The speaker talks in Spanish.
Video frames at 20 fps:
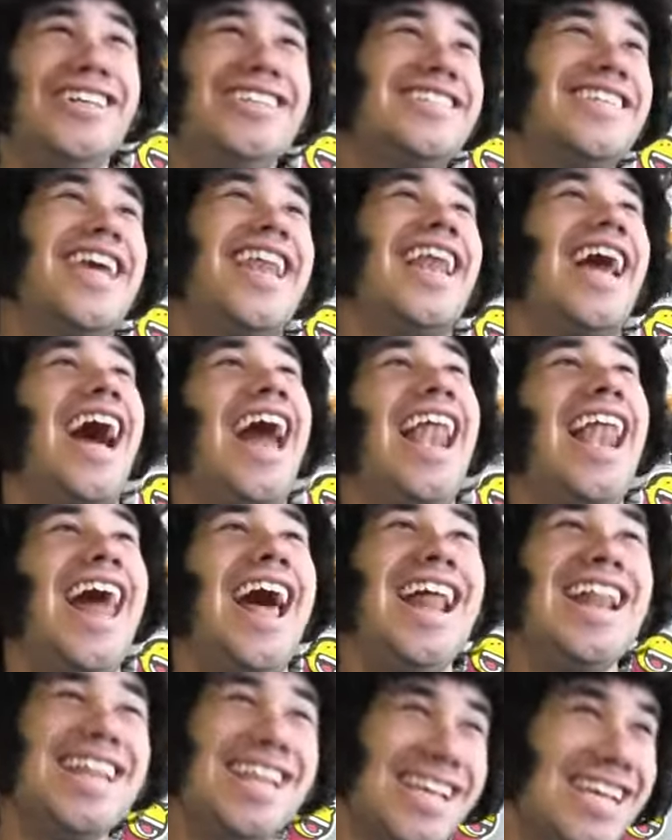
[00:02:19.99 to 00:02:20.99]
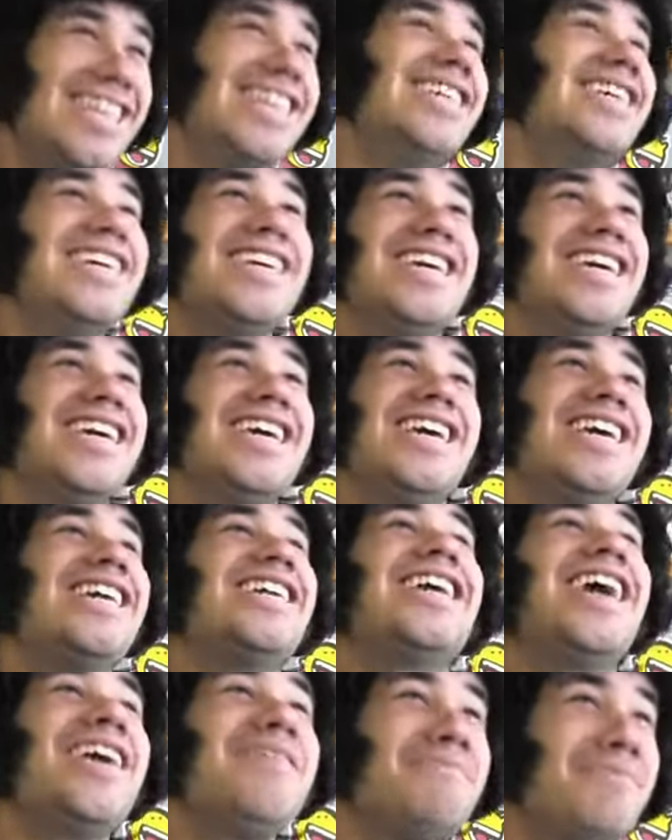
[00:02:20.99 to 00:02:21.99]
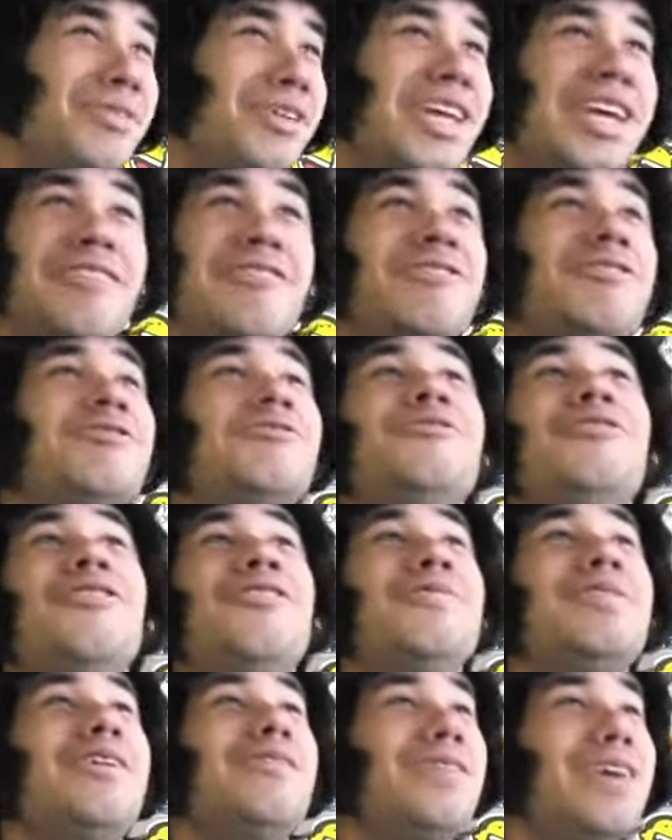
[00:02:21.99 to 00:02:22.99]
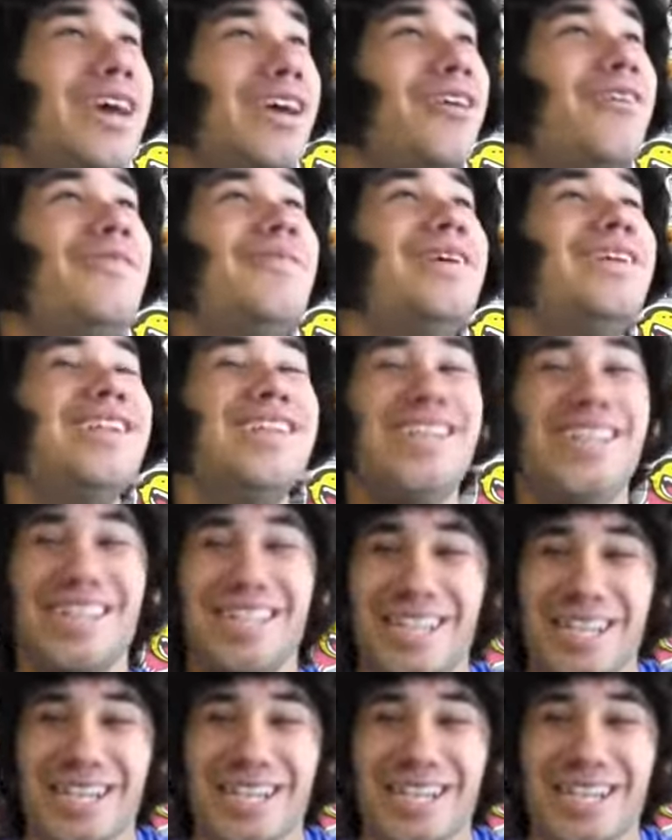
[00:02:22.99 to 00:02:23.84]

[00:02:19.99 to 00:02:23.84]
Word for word: Es el galán. ¿Y, ¿Y qué? ¿Por qué no es su novia o qué, joven?